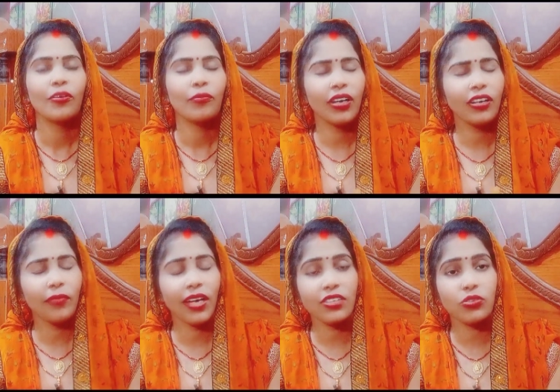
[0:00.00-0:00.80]
बट
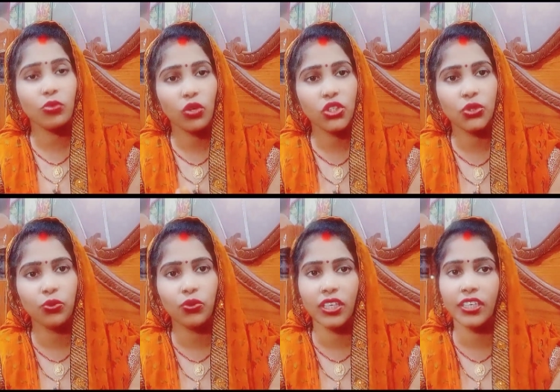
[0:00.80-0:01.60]
मैं सोच रही
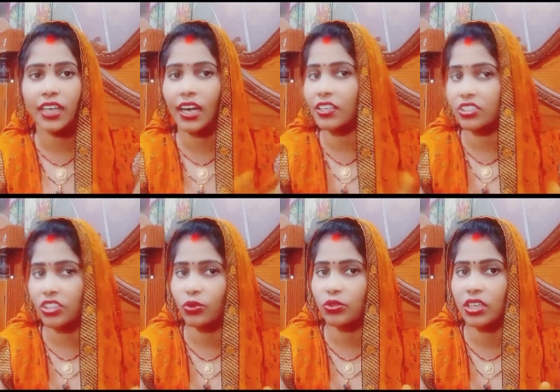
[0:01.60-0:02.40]
हूँ कि क्या
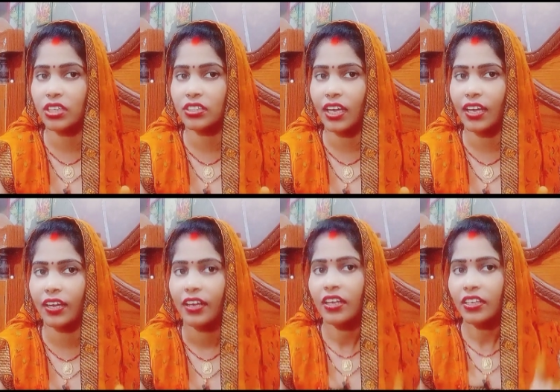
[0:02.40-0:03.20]
रीज़न हो सकता
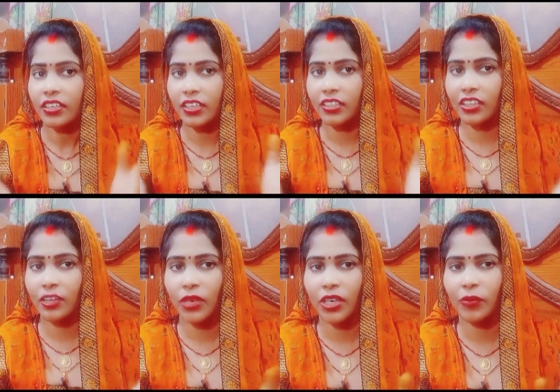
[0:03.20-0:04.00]
है कि इतने
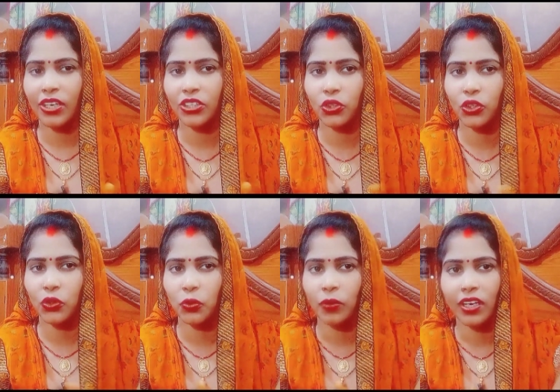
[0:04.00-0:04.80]
बड़े बड़े जो
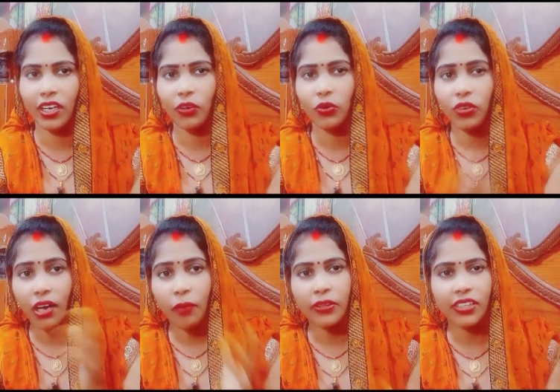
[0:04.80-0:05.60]
यूट्यूबर हैं
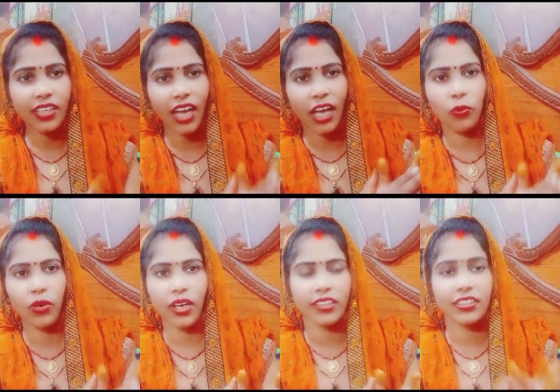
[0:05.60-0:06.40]
उनका पति गायब हो
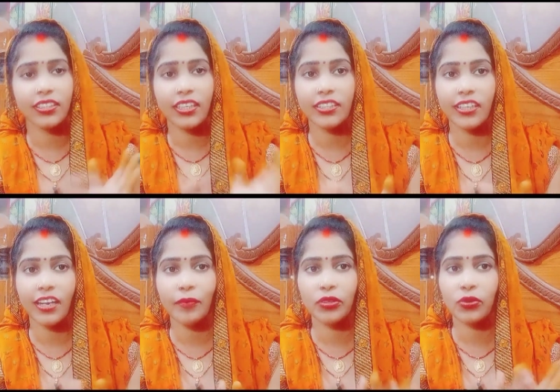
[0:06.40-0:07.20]
रहे हैं जिनके
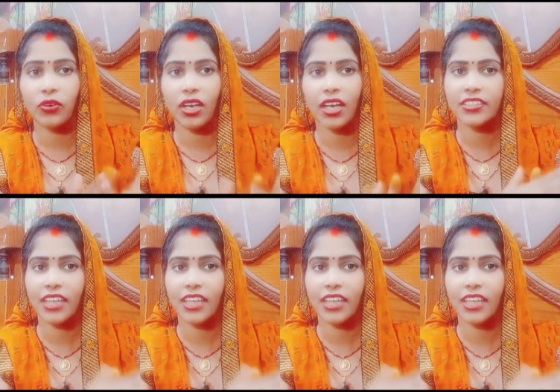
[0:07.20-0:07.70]
चैनल पे दो लाख